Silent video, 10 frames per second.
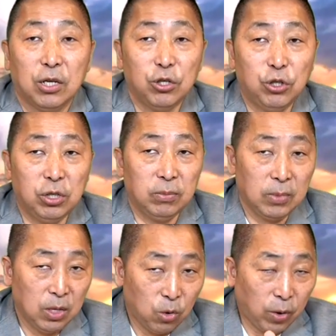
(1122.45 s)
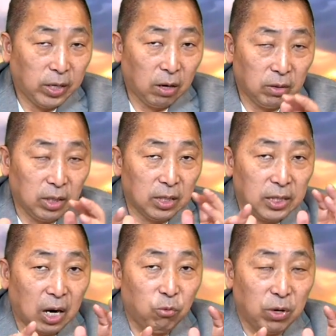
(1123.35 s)
可是回到一
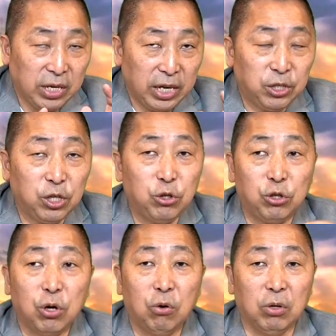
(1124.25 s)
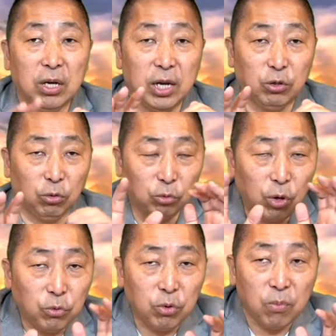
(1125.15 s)
个像我年轻时候的那种，
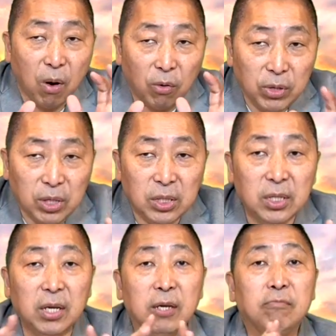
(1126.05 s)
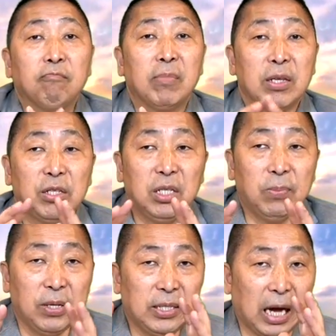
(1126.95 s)
对于某一些
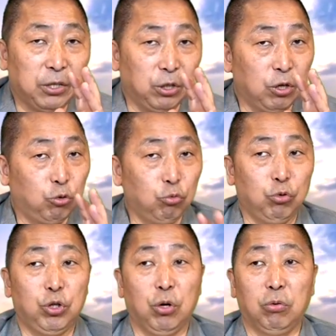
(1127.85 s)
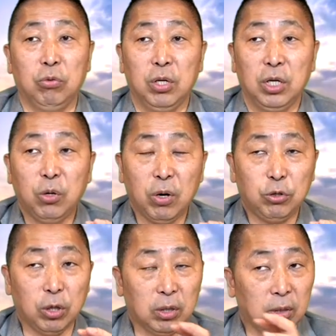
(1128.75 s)
基本价值的诉求，你
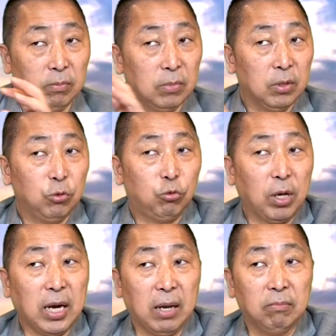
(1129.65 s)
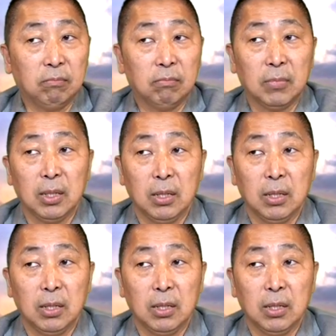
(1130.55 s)
会觉得，虽然